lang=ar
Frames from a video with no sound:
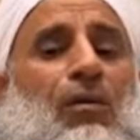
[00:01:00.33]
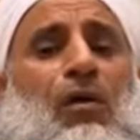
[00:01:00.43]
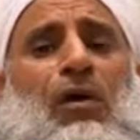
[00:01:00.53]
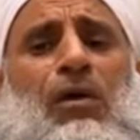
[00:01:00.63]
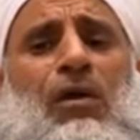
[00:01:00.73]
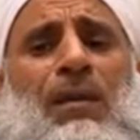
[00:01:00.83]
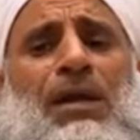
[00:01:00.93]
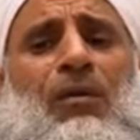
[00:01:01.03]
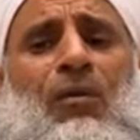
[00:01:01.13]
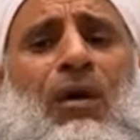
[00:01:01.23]
كل
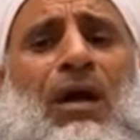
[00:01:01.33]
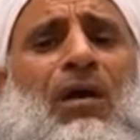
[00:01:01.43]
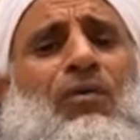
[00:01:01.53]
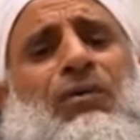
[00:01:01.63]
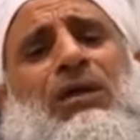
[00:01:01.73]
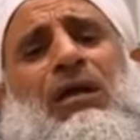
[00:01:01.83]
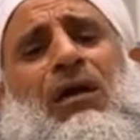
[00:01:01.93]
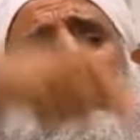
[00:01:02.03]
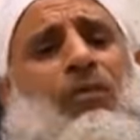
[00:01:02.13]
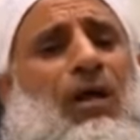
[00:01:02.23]
من هو يهودي
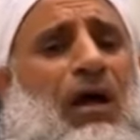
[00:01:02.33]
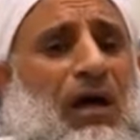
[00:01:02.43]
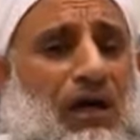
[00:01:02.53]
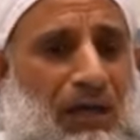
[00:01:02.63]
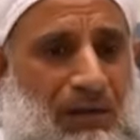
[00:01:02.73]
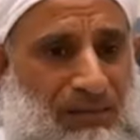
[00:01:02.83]
لهم الحق